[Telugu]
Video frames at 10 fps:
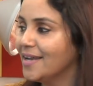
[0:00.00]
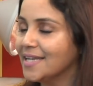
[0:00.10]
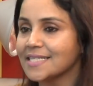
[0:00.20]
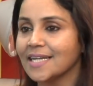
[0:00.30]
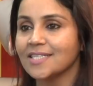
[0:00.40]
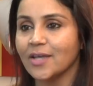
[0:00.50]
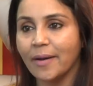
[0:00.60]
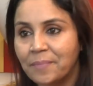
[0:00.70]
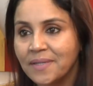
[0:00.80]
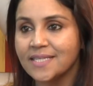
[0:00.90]
లిజినర్స్
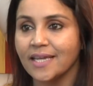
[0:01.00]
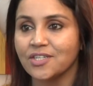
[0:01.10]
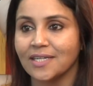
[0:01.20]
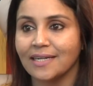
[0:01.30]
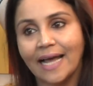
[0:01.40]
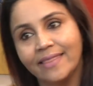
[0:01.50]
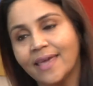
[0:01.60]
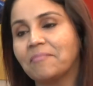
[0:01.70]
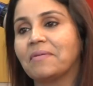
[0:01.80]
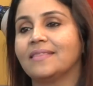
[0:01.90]
అప్రిసియేషన్ అదే
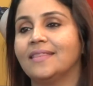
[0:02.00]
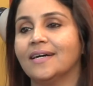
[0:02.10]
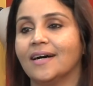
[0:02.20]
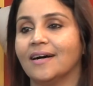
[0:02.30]
పెద్ద